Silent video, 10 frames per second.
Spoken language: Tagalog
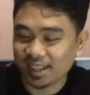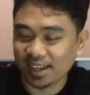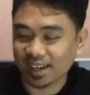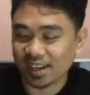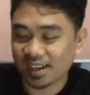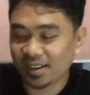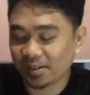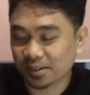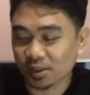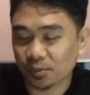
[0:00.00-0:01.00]
There you
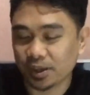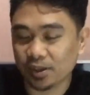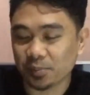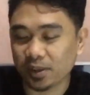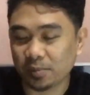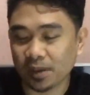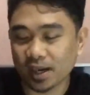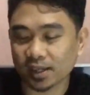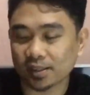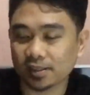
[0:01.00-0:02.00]
go. So, when you open the
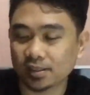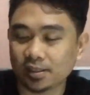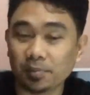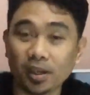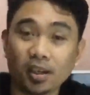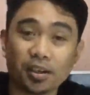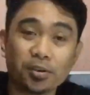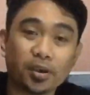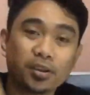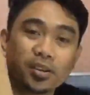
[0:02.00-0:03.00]
box, simple lang
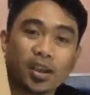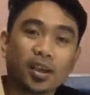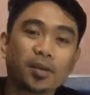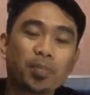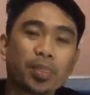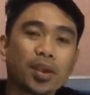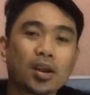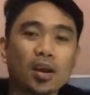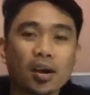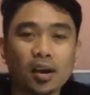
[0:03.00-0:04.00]
yung ano niya,
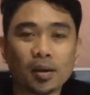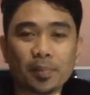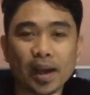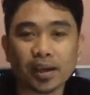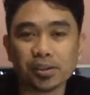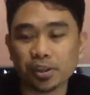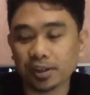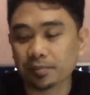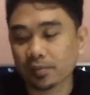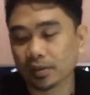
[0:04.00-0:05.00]
uh, packaging.